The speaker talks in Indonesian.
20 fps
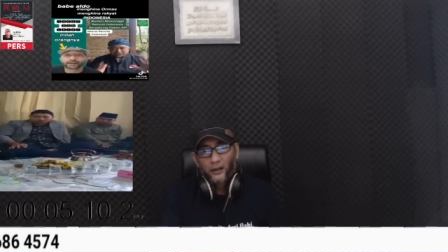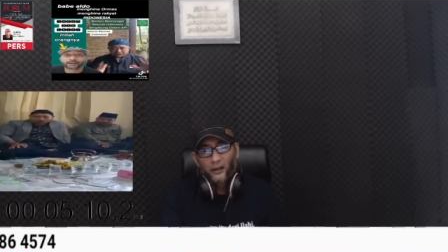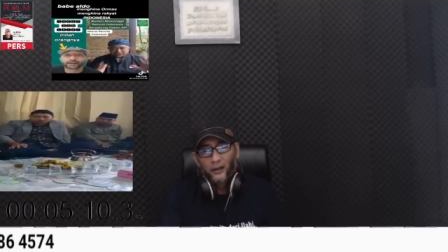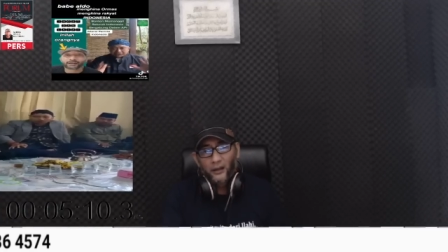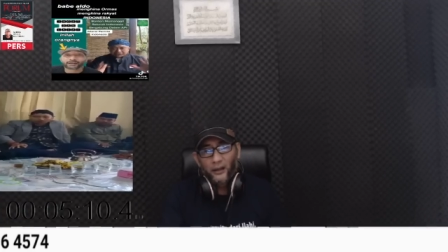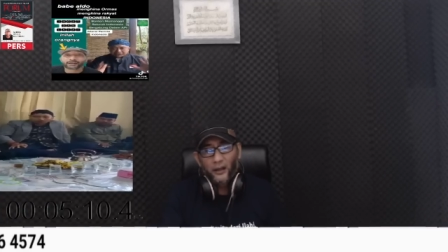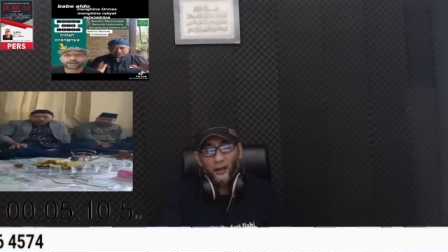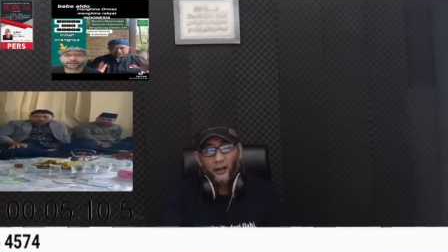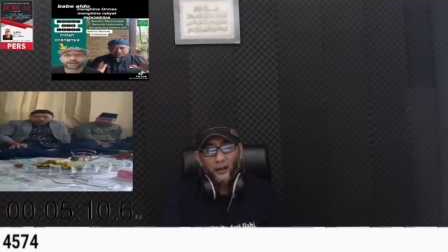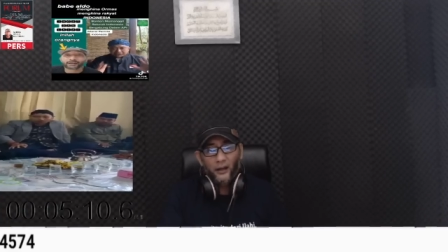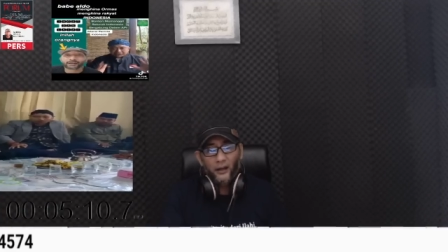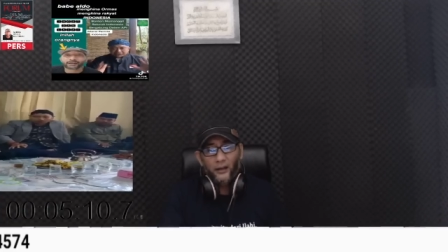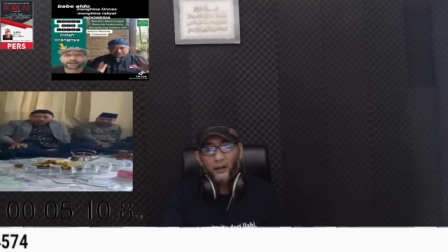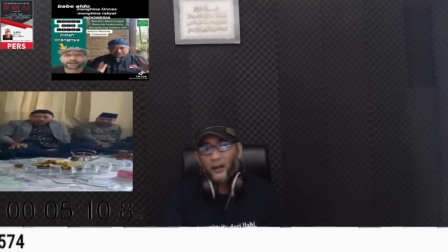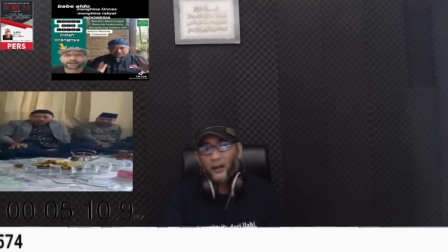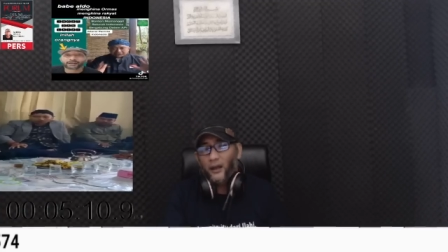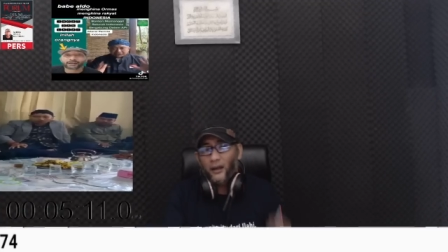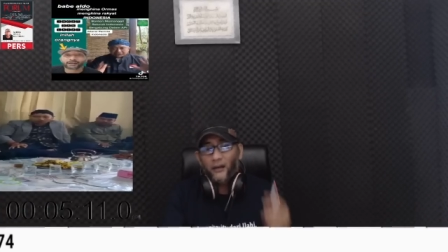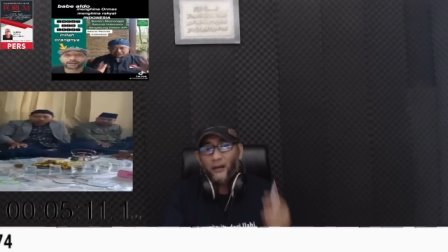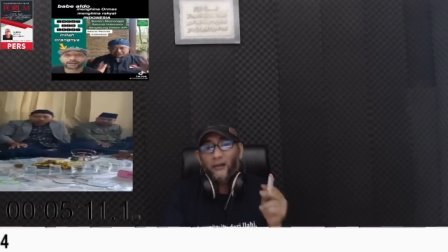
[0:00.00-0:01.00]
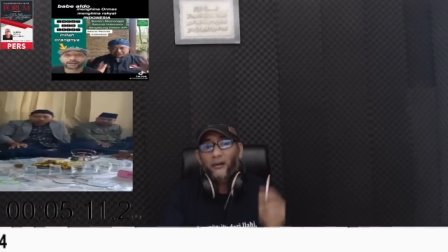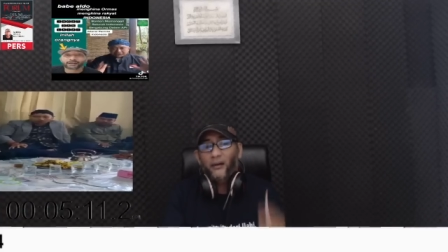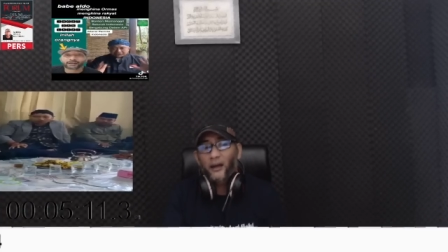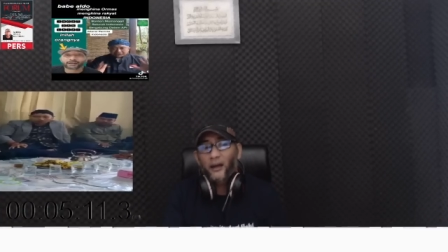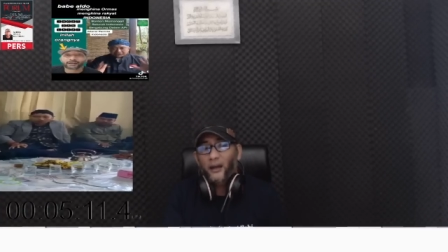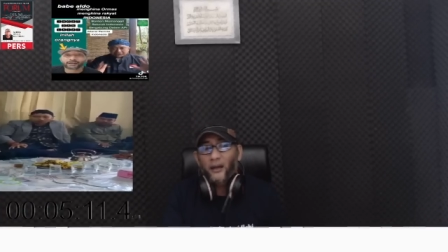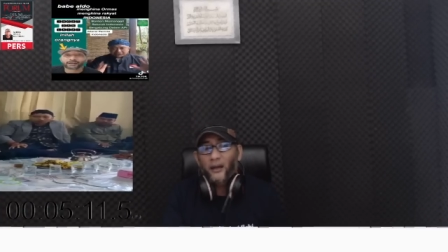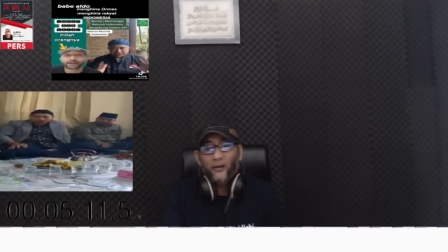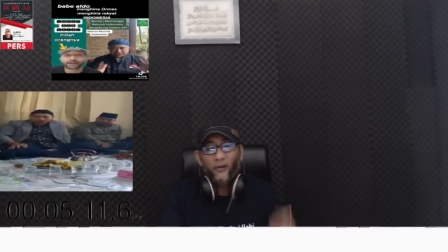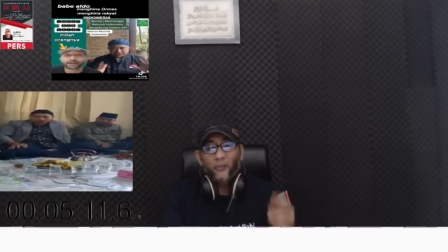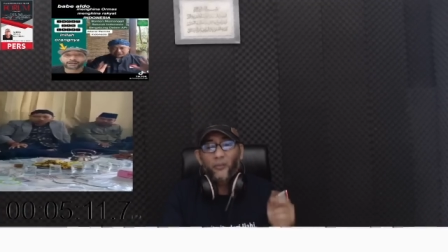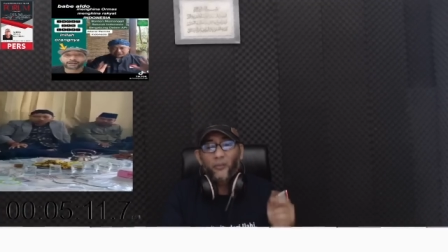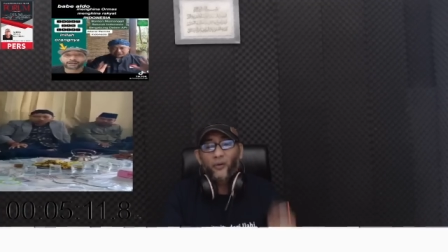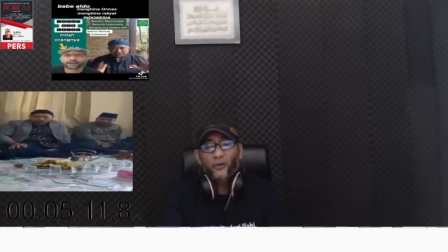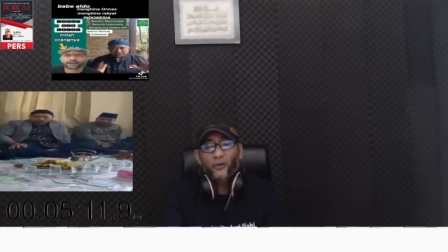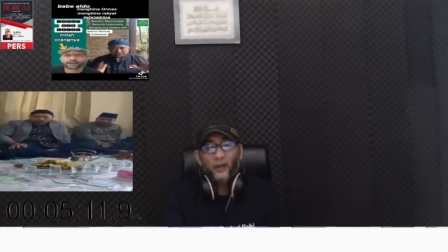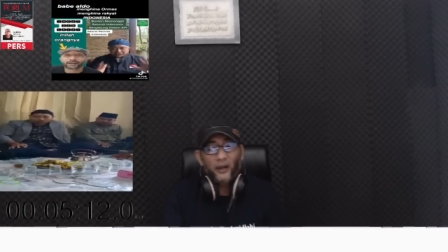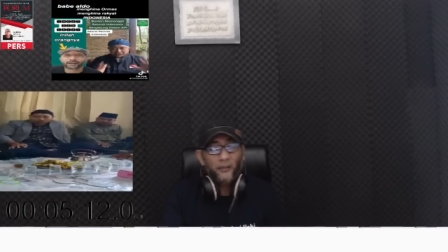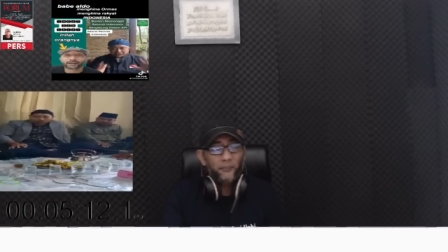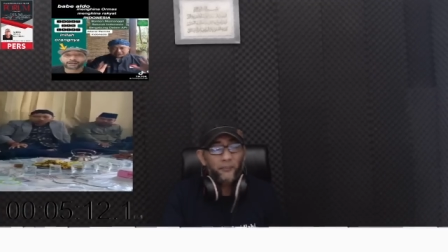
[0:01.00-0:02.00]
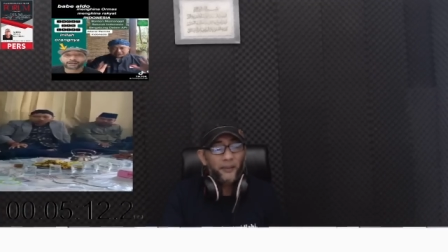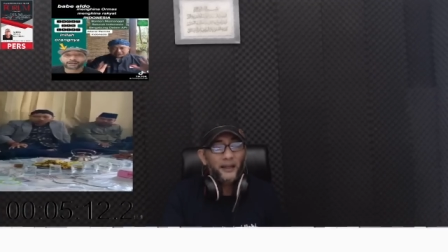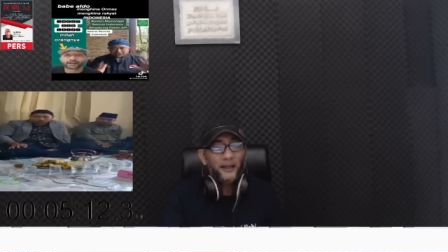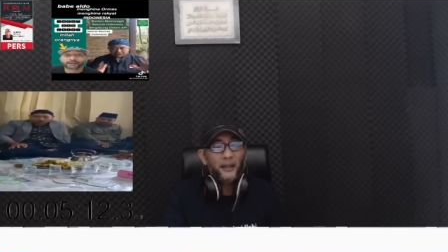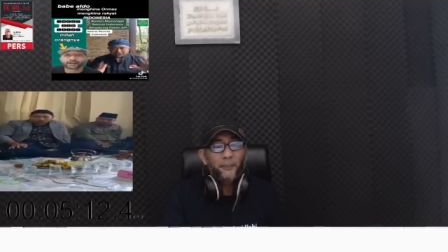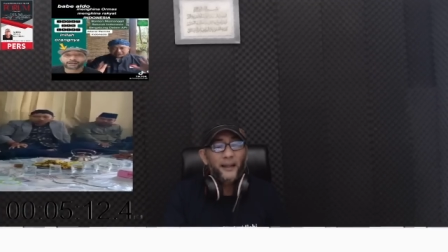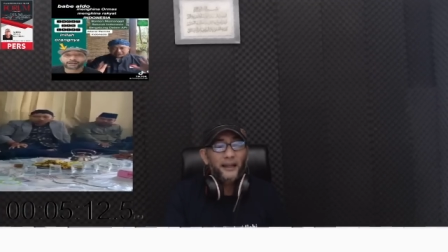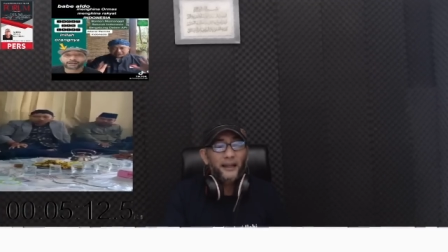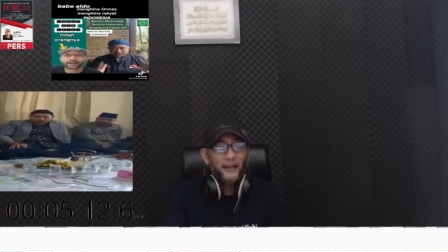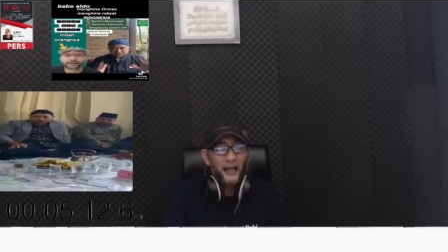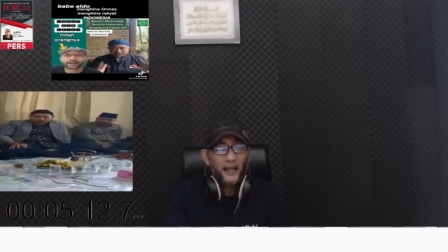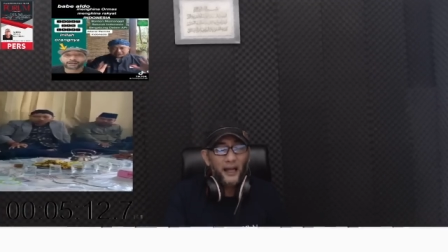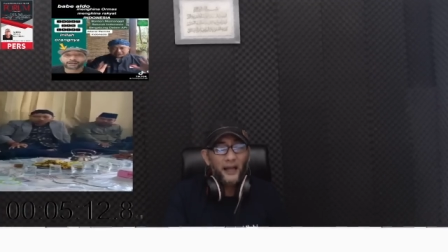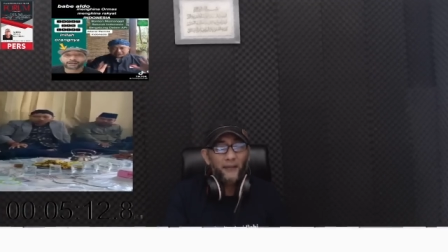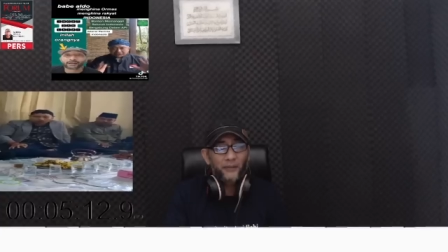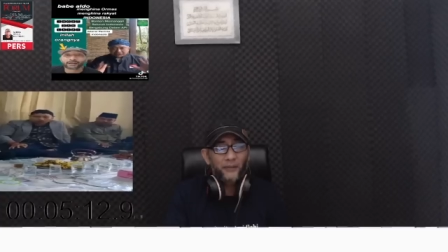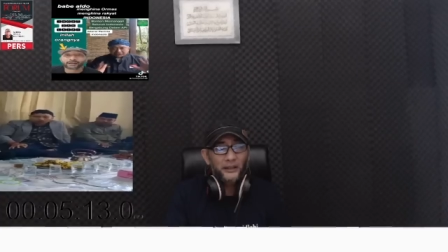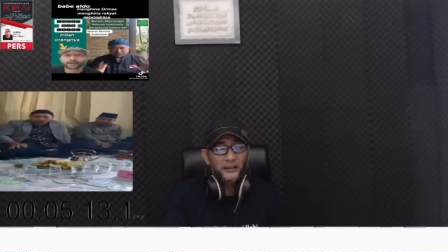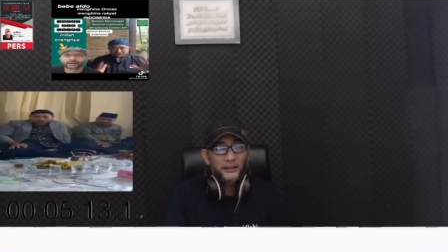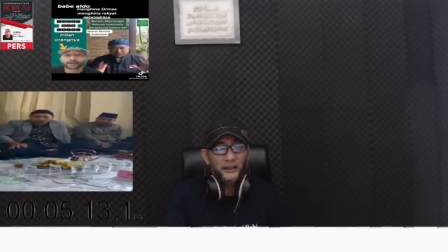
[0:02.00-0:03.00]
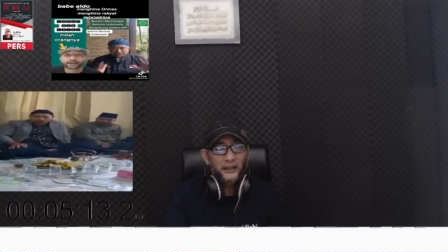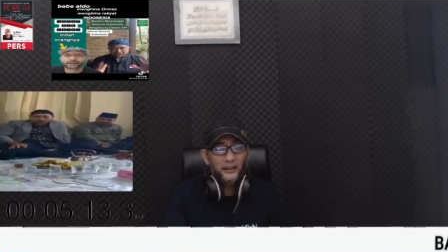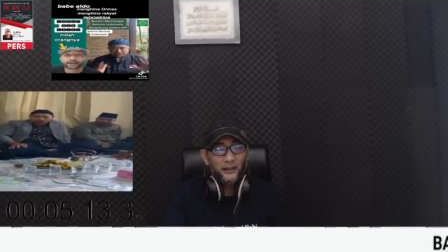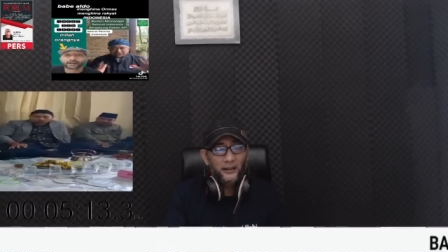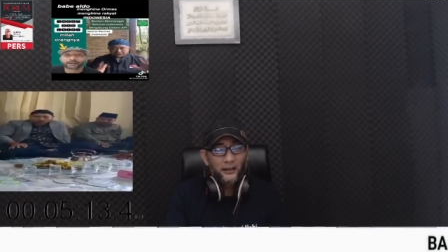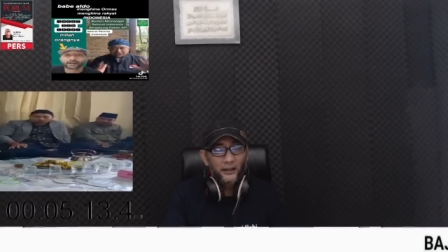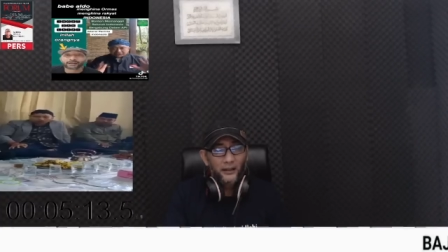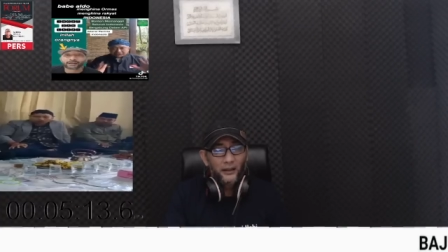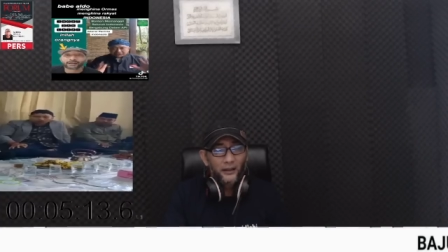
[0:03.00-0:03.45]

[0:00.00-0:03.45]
ya dia kadang ngomongnya patah-patah masih